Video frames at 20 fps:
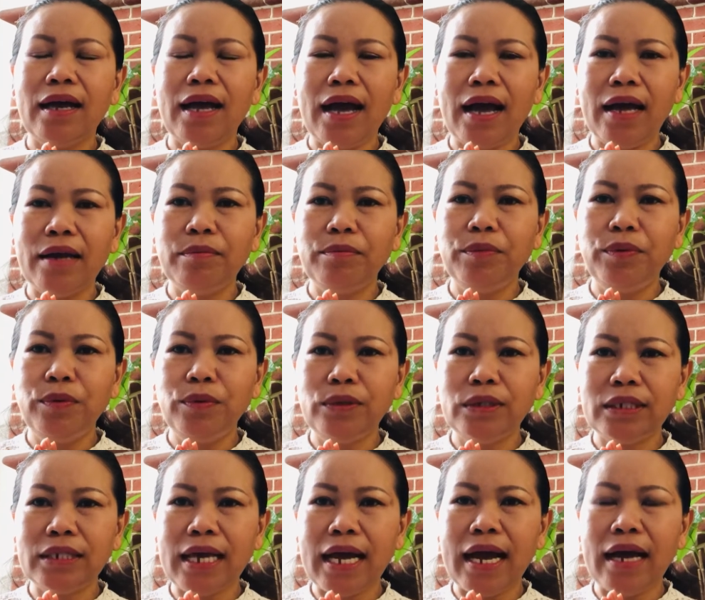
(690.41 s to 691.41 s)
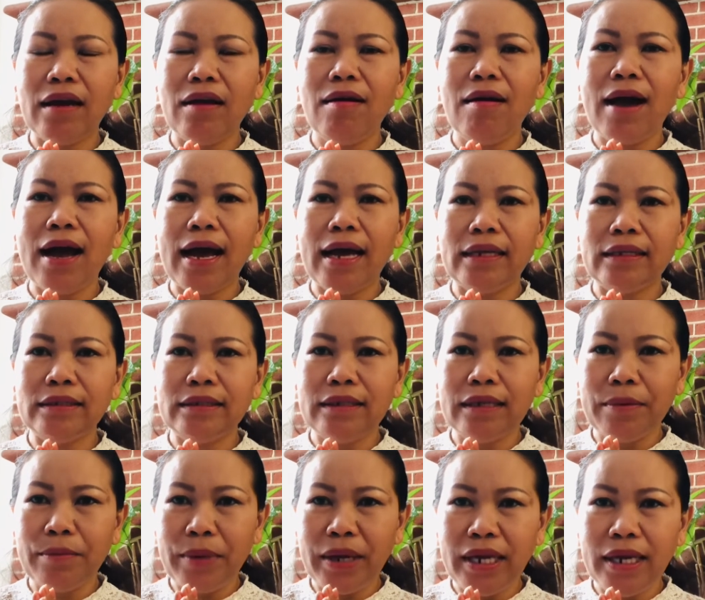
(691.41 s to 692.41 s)
การพูดจาก็อาจ
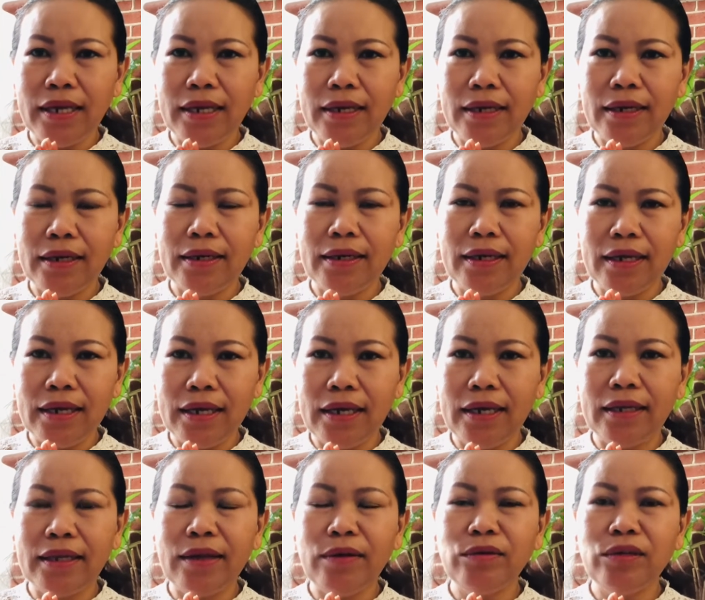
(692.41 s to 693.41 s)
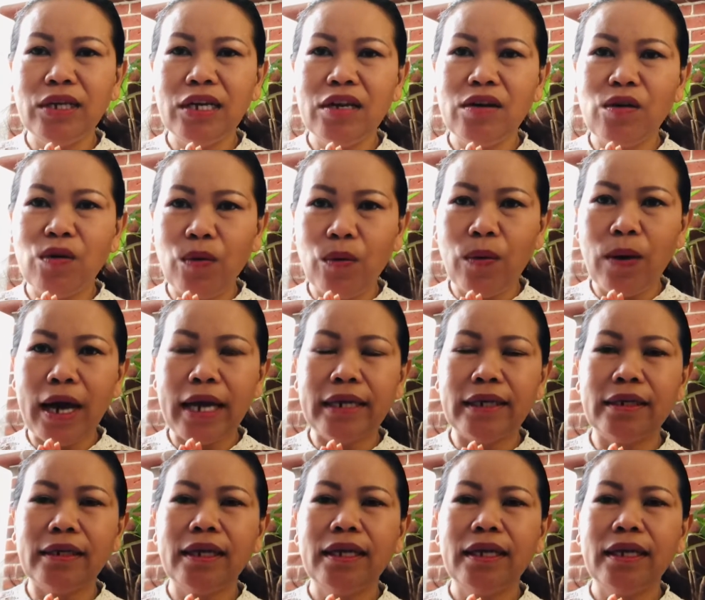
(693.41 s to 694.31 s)
จะไม่ดีเท่าที่ควร